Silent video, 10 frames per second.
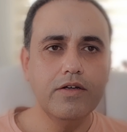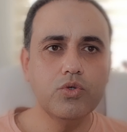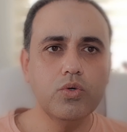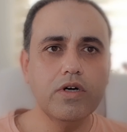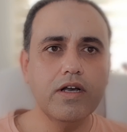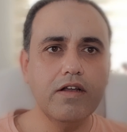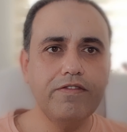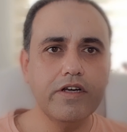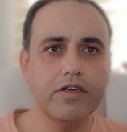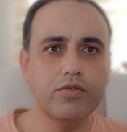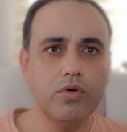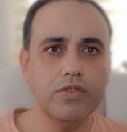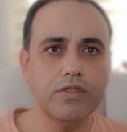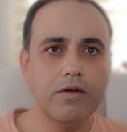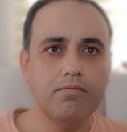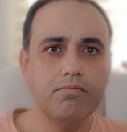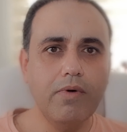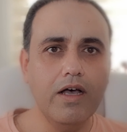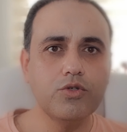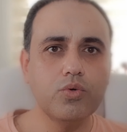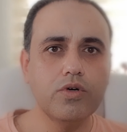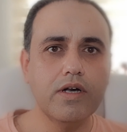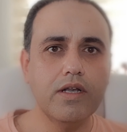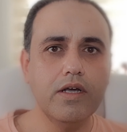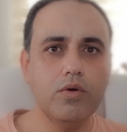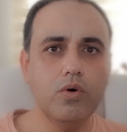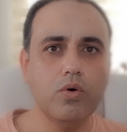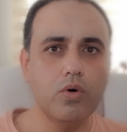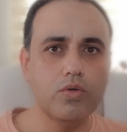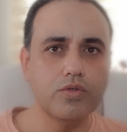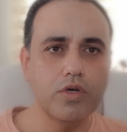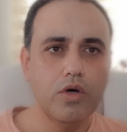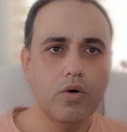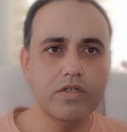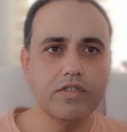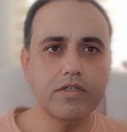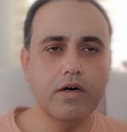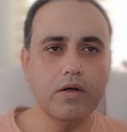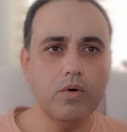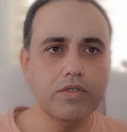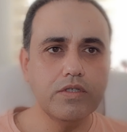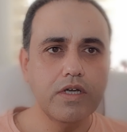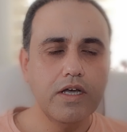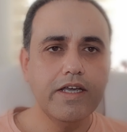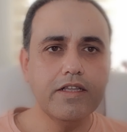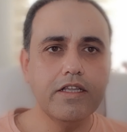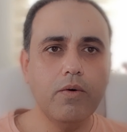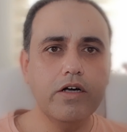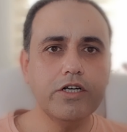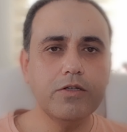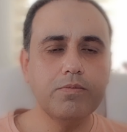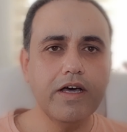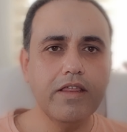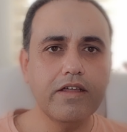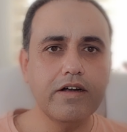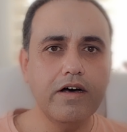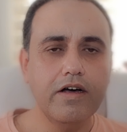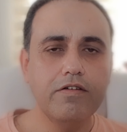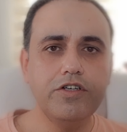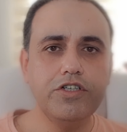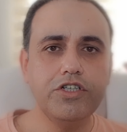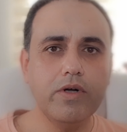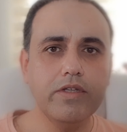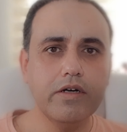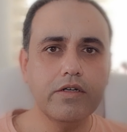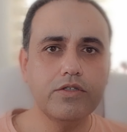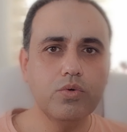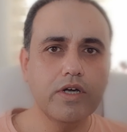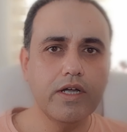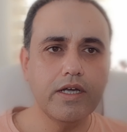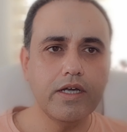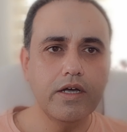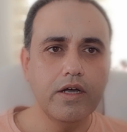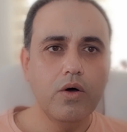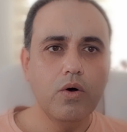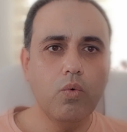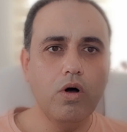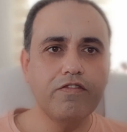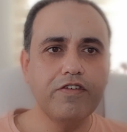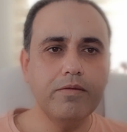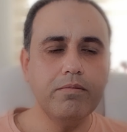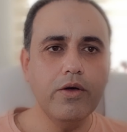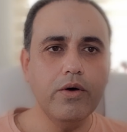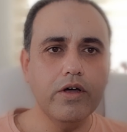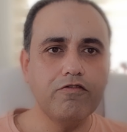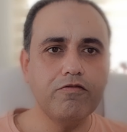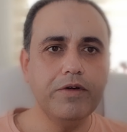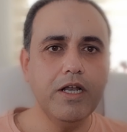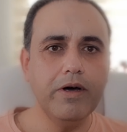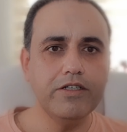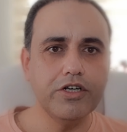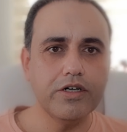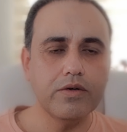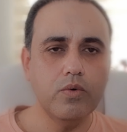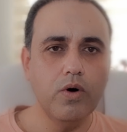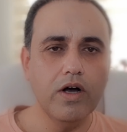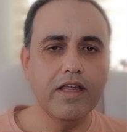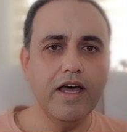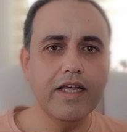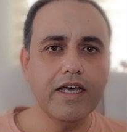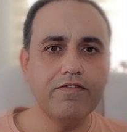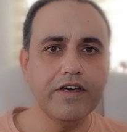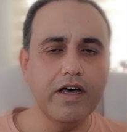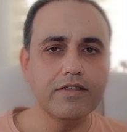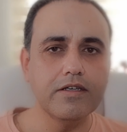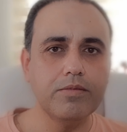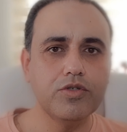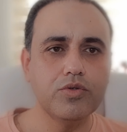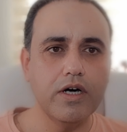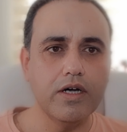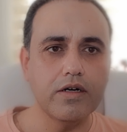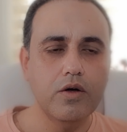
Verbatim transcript: سكر الفركتوز مع سكر الجلوكوز والسكروز يتواجد بكثرة في الشوندر السكري وفيما يعرف بالبنجر وكذلك في قصب السكر